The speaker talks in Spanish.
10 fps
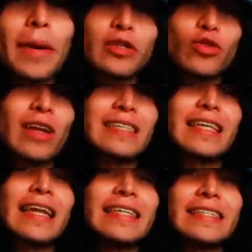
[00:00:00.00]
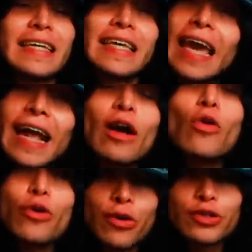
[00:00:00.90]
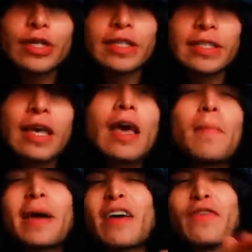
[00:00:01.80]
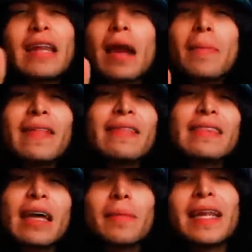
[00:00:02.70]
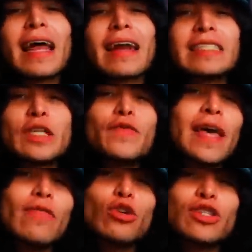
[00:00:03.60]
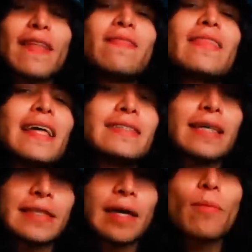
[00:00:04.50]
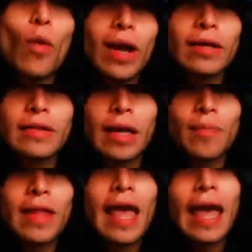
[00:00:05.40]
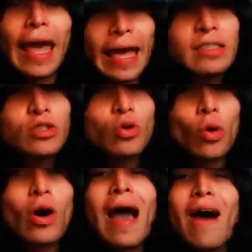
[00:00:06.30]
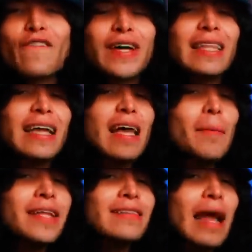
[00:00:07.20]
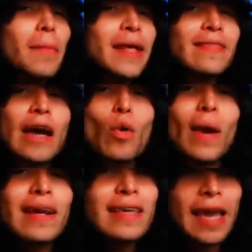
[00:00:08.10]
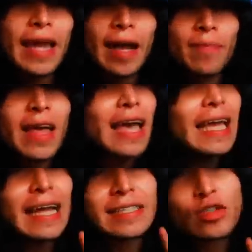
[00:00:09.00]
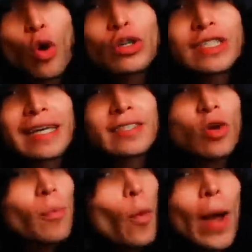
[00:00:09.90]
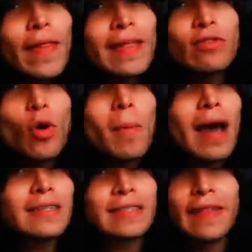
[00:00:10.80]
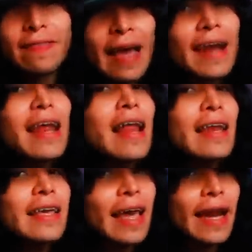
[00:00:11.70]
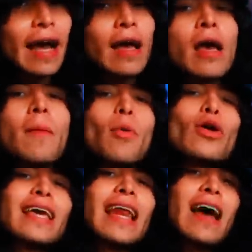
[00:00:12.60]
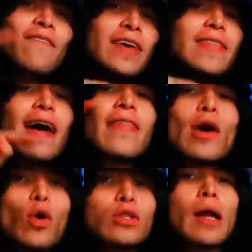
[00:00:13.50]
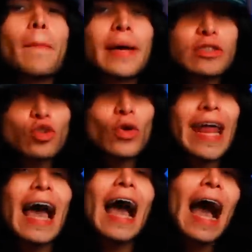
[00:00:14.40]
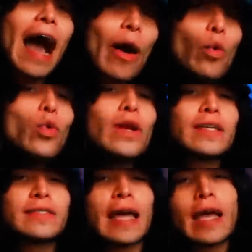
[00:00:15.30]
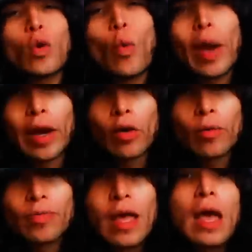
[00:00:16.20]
personas que ni siquiera conoces, para finalmente terminar recibiendo sentencias a muerte. Esto afectaría mentalmente a cualquiera y las cosas no pueden tomarse tan a la ligera porque la vida de otra persona aún está en juego.